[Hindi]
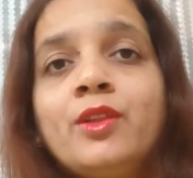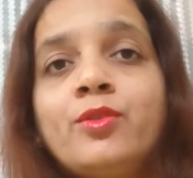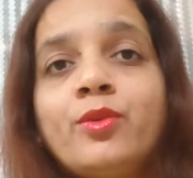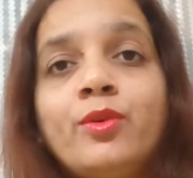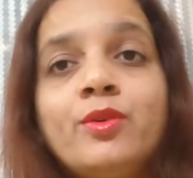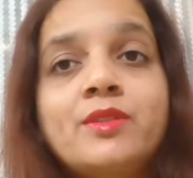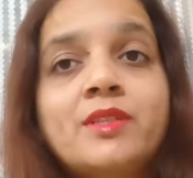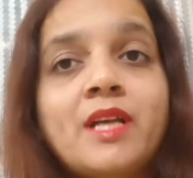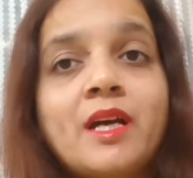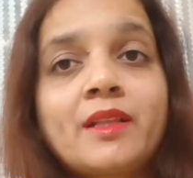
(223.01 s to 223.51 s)
तो
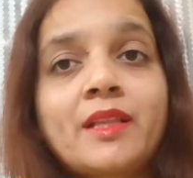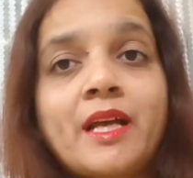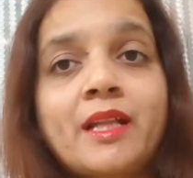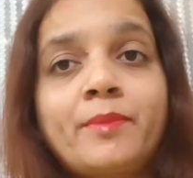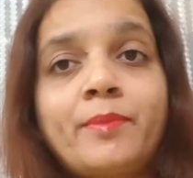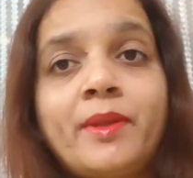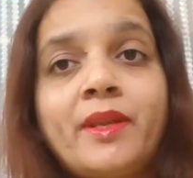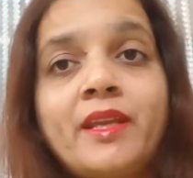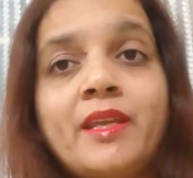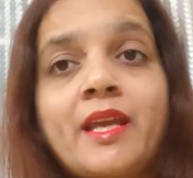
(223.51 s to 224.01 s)
उसका
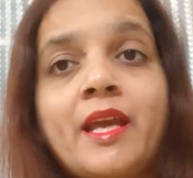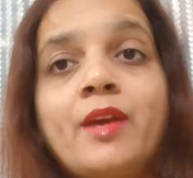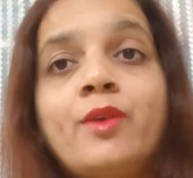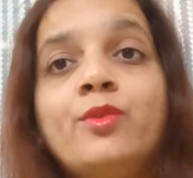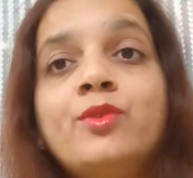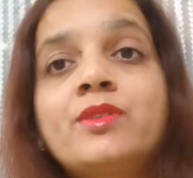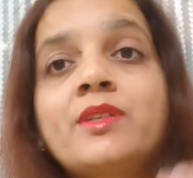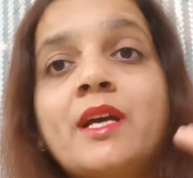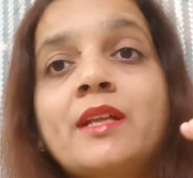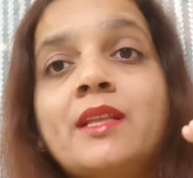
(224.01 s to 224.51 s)
तात्पर्य क्या है
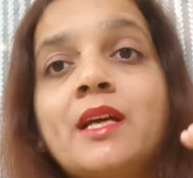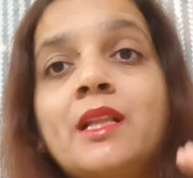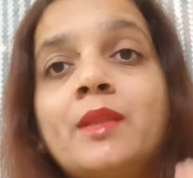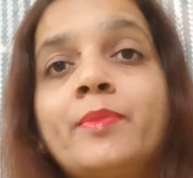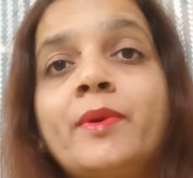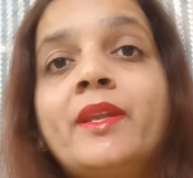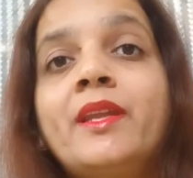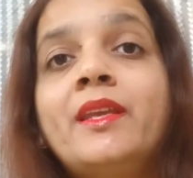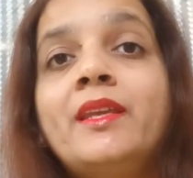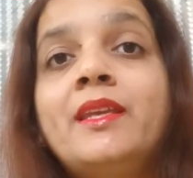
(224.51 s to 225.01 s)
उसका
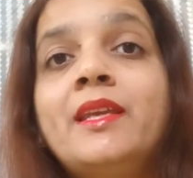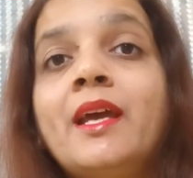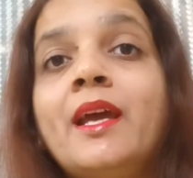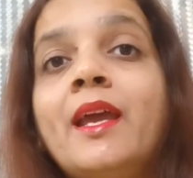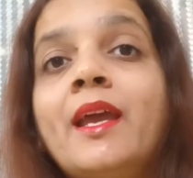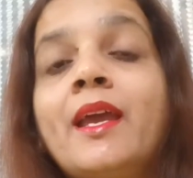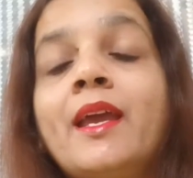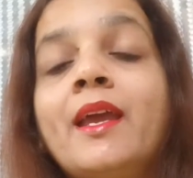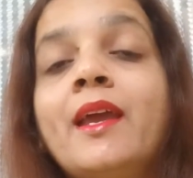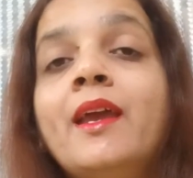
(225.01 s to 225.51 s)
तात्पर्य
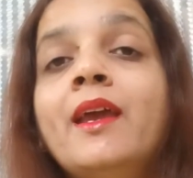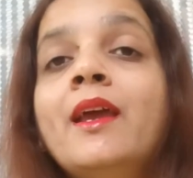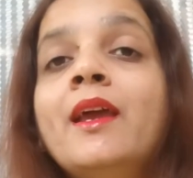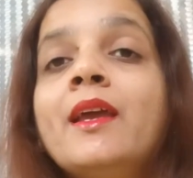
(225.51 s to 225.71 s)
यह है